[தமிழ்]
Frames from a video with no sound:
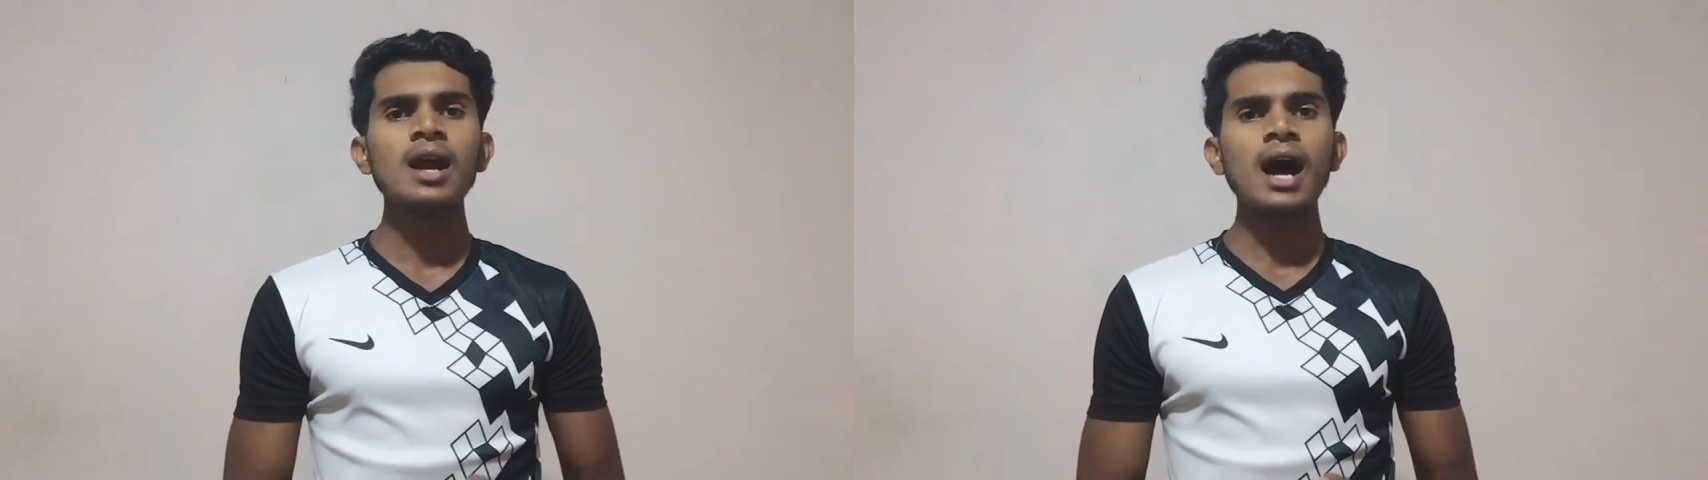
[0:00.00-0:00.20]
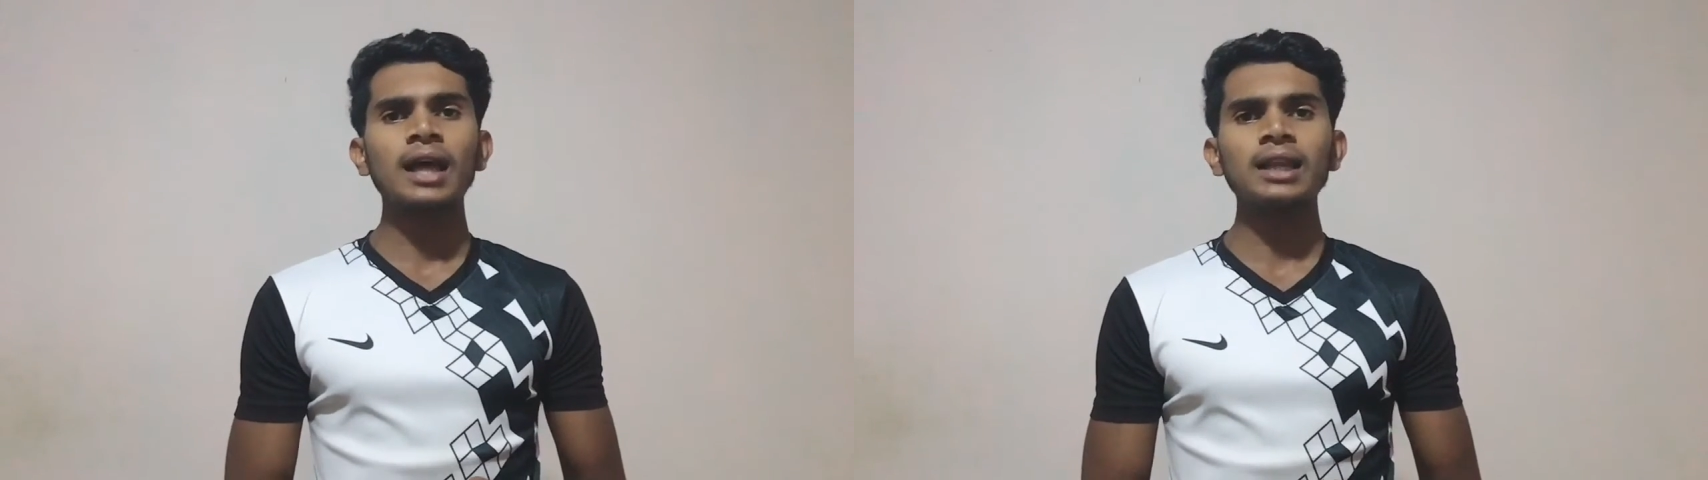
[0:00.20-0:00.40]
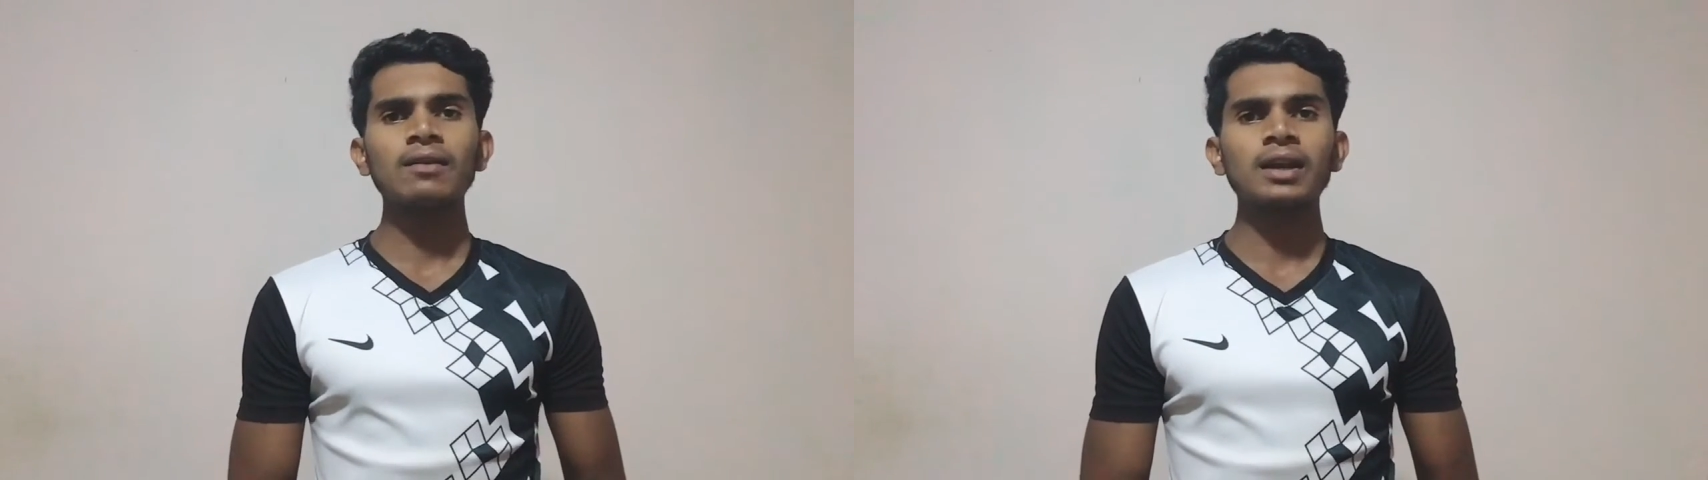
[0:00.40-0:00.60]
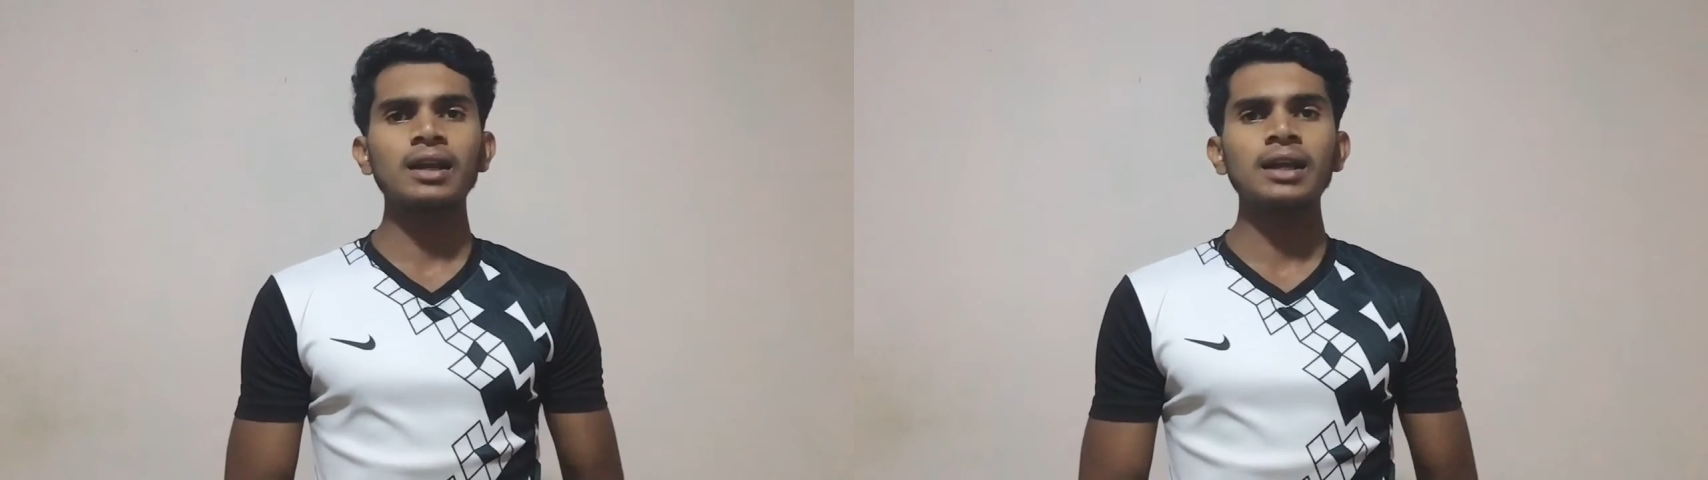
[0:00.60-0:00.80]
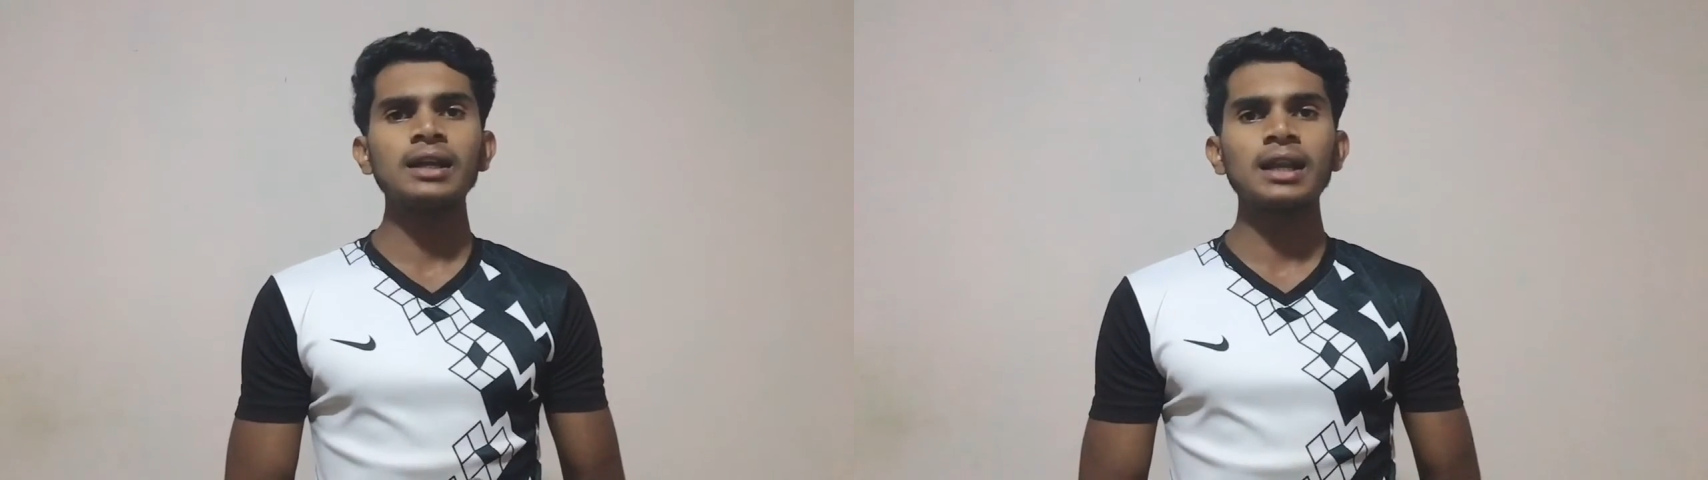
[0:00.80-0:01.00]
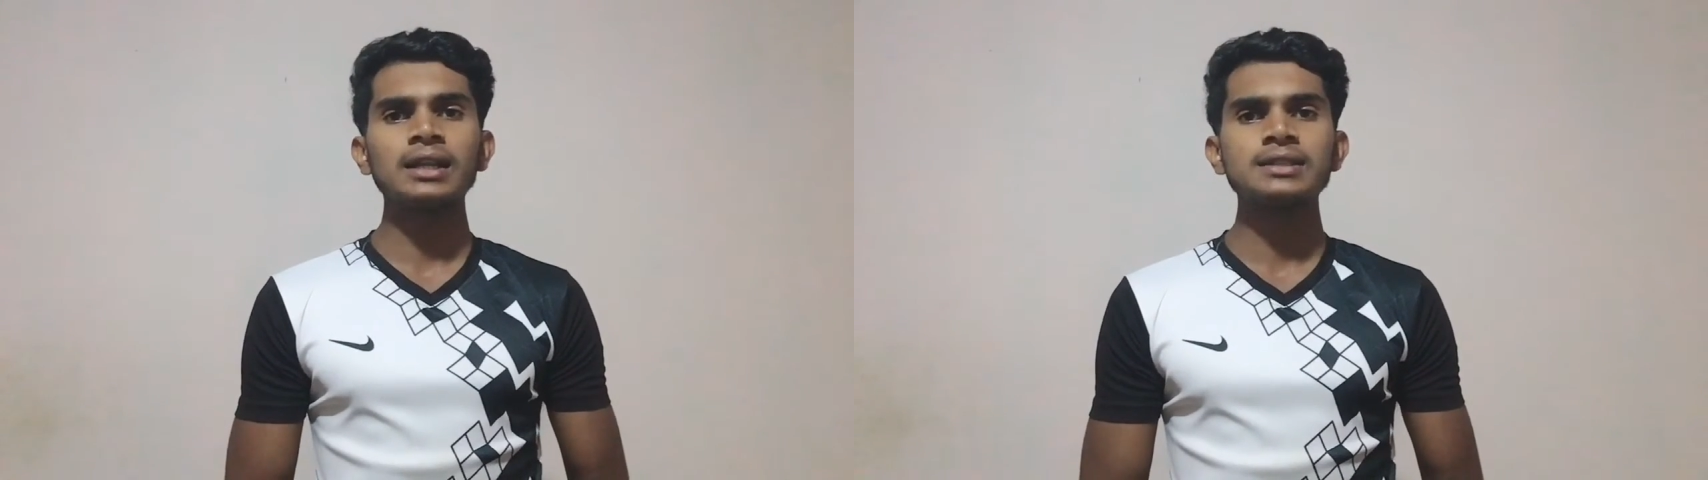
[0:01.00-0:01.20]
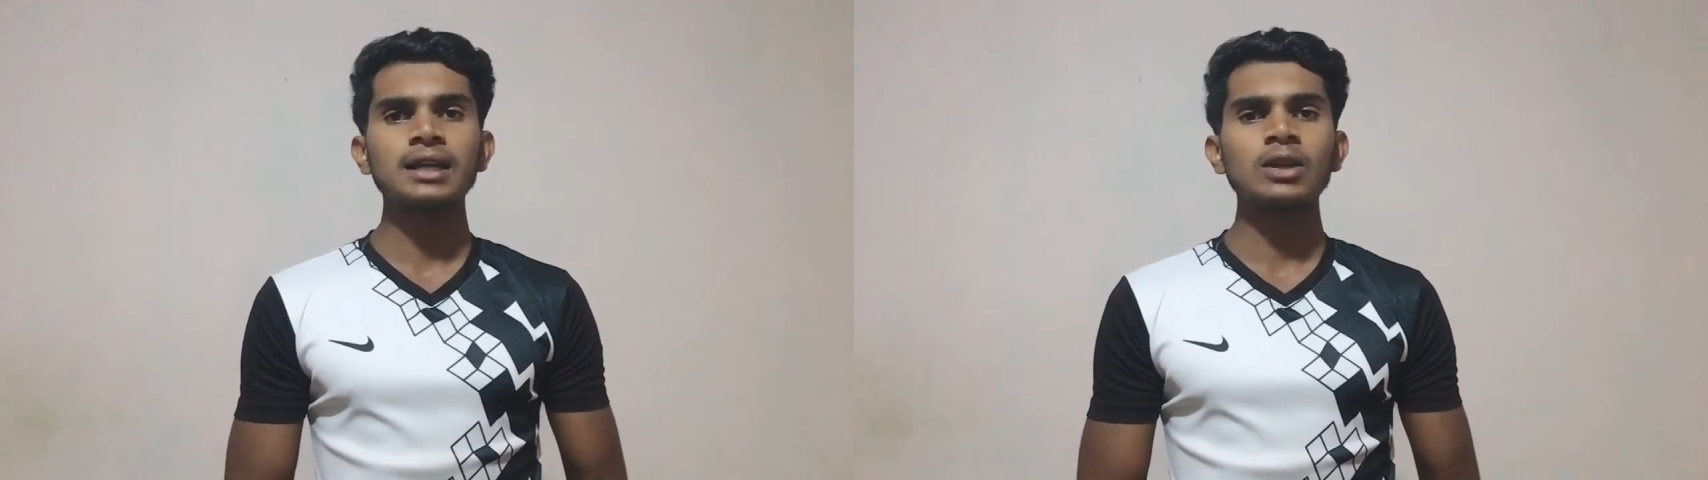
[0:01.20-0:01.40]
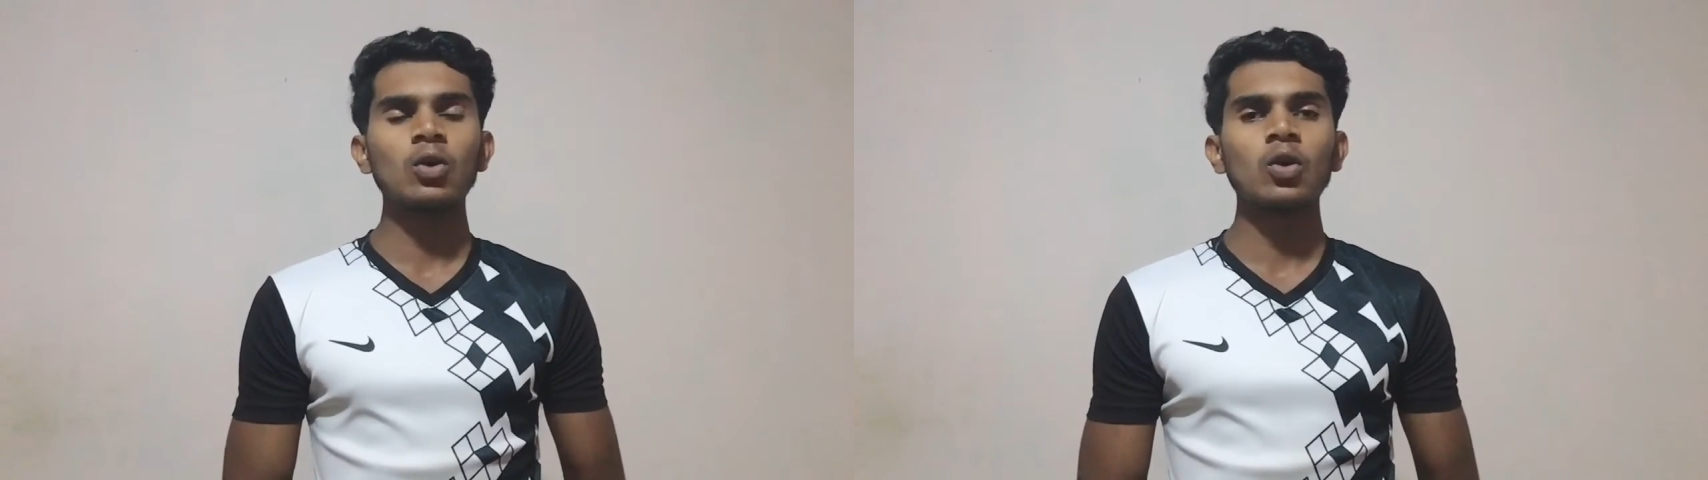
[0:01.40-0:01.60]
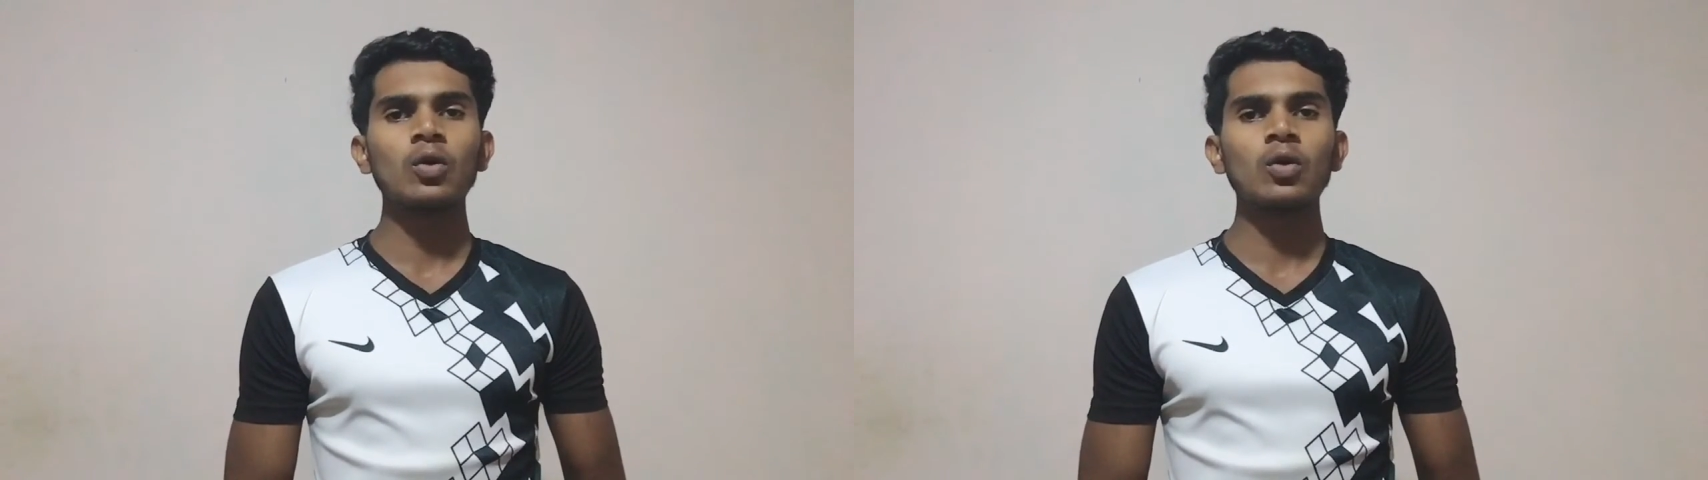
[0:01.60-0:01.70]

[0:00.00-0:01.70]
அதில் வர்ற இன்டெல் இன்சைட் லோகோ